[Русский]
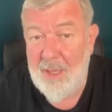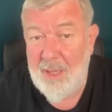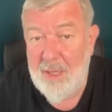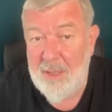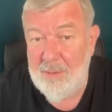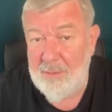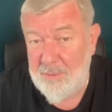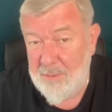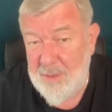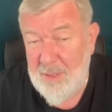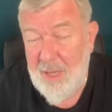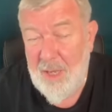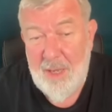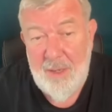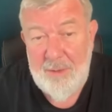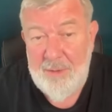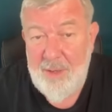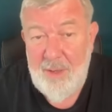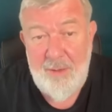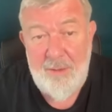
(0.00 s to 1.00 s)
но ну,
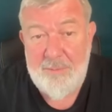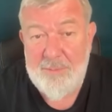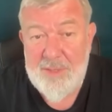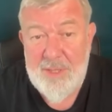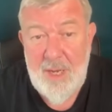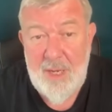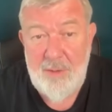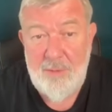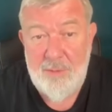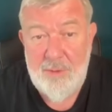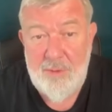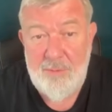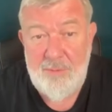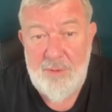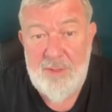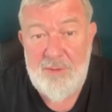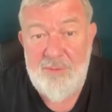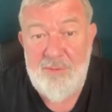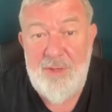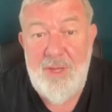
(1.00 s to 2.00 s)
я, я абсолютно
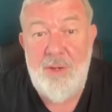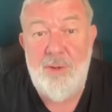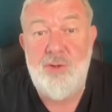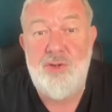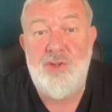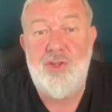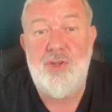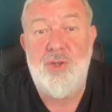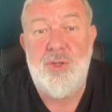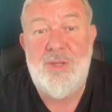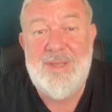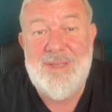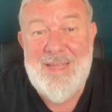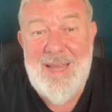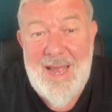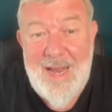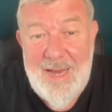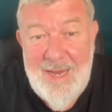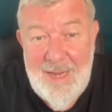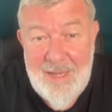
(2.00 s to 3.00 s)
вот верю, что
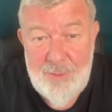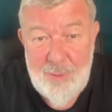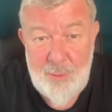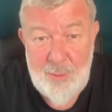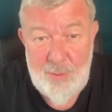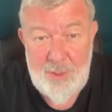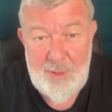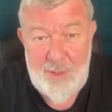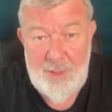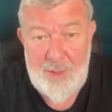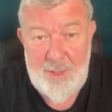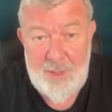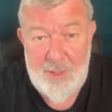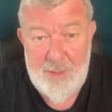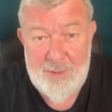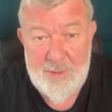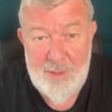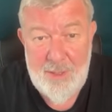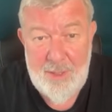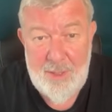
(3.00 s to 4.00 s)
так оно и
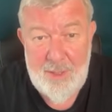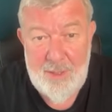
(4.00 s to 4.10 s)
есть.